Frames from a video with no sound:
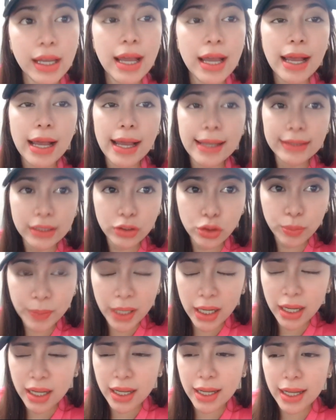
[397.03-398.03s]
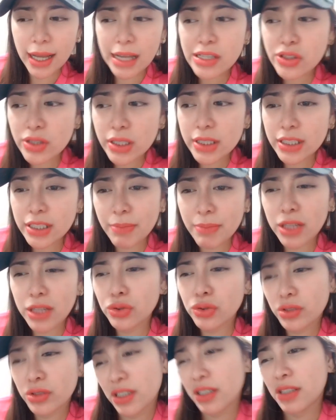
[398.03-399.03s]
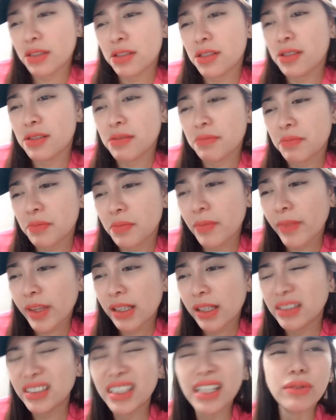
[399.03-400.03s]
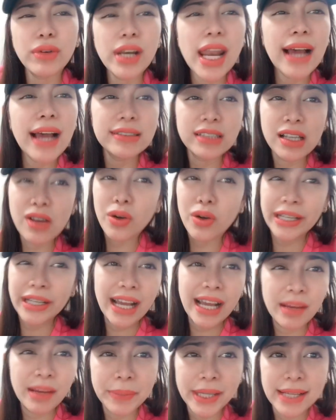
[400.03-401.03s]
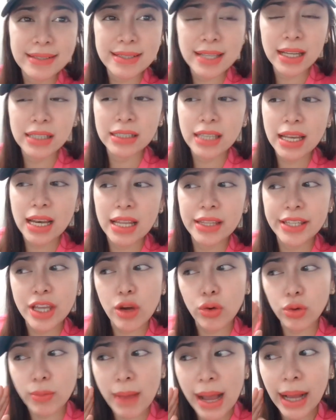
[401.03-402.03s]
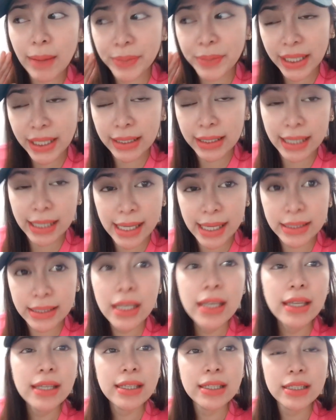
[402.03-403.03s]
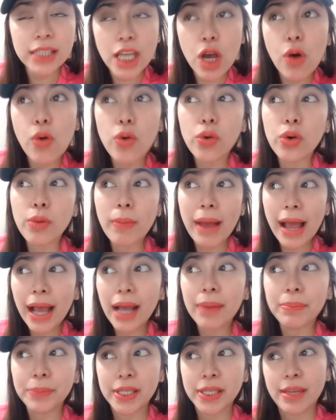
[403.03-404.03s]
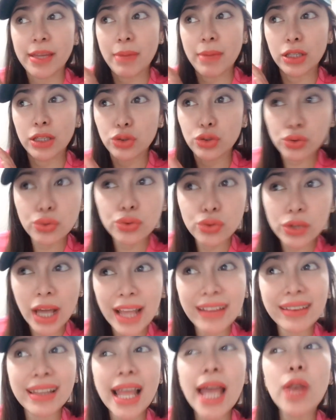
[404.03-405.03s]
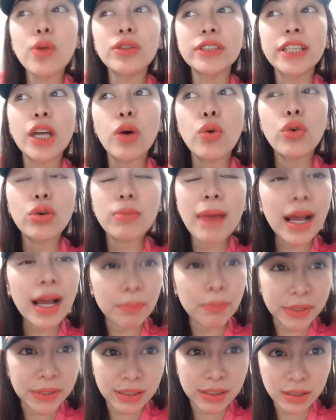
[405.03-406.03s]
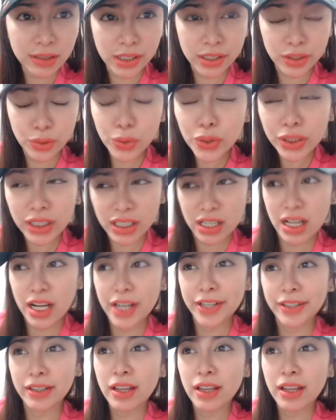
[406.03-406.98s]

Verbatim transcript: At ito pa nga, actually si Mang June is hindi, wala kasi akong kinakampihan sa kanila. Hindi ako kumakampi kay Kate. Hindi ako kumakampi kay Mang Ju. At lalong hindi ako kumakampi sa security guard.